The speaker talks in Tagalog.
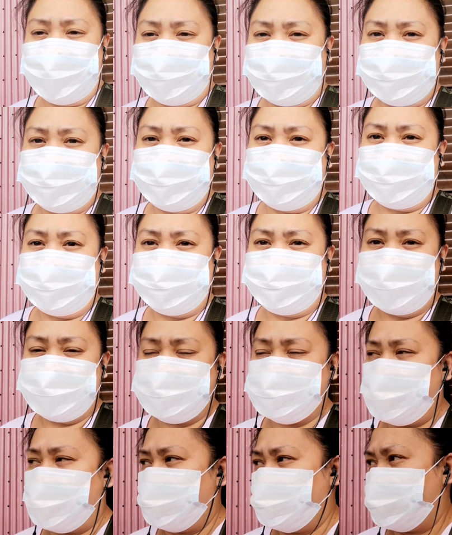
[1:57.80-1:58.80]
na ako ng
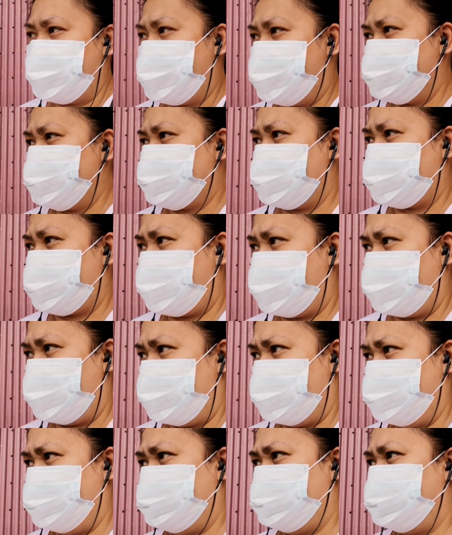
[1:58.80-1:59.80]
bus ngayon guys at
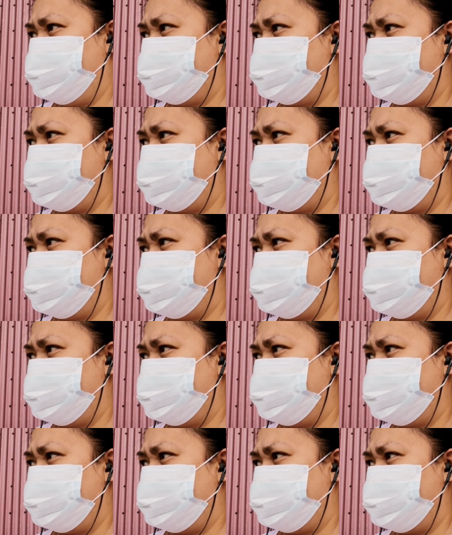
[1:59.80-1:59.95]
uh,